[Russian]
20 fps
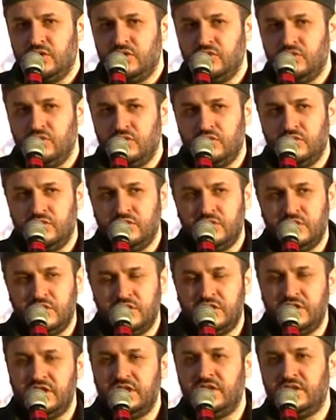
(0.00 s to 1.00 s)
но
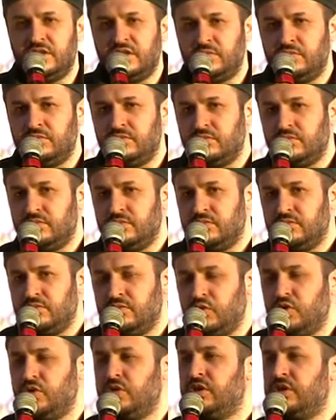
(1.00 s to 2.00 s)
на деле нам
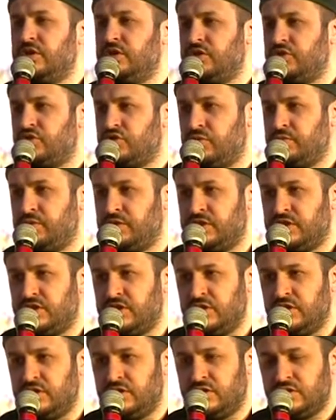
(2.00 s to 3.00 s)
многое еще
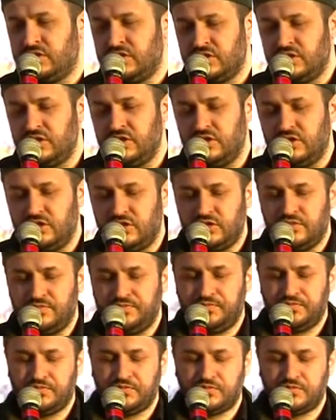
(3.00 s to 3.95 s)
предстоит сделать.